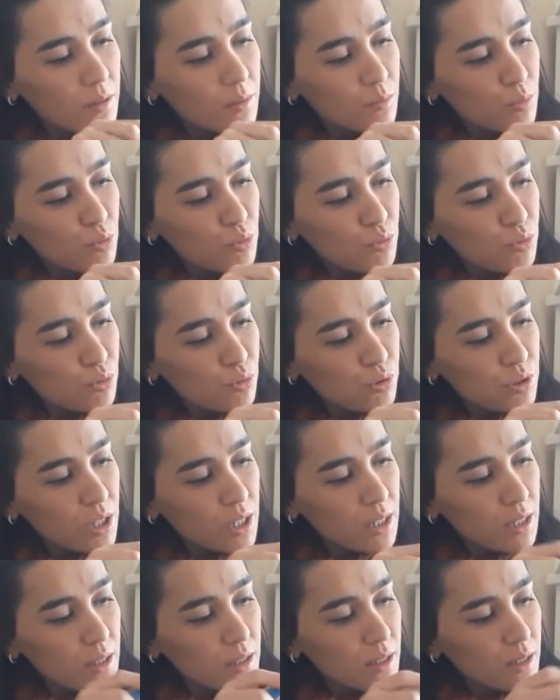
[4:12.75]
Bunu şu
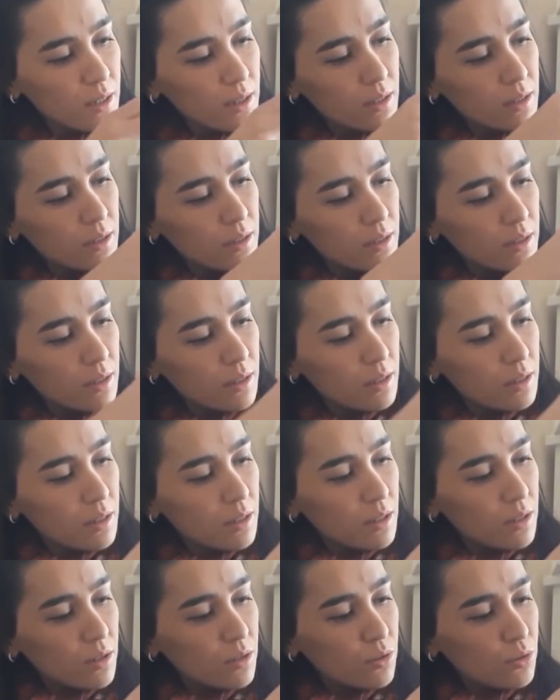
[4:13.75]
şekilde
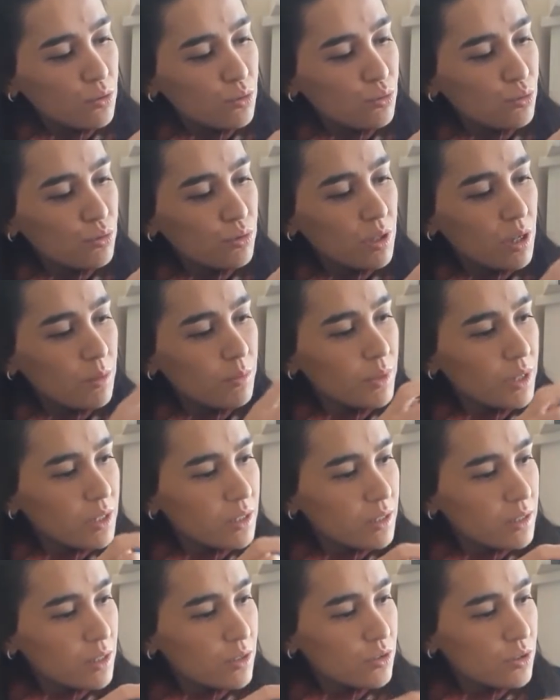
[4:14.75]
şuradan bir
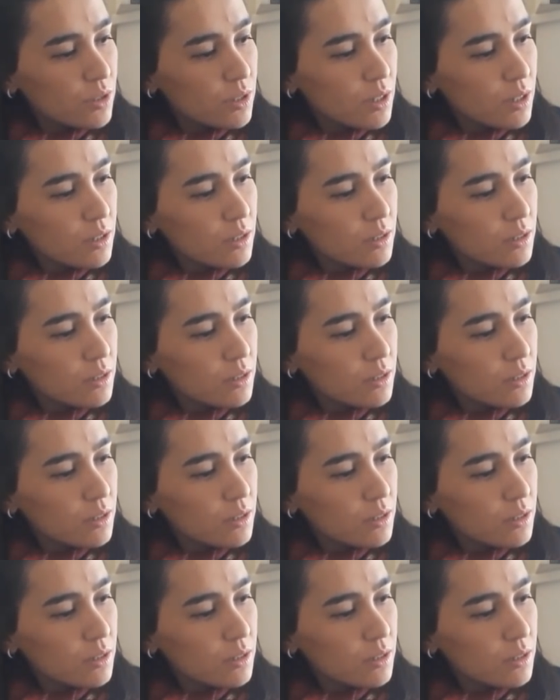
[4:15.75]
alan açarak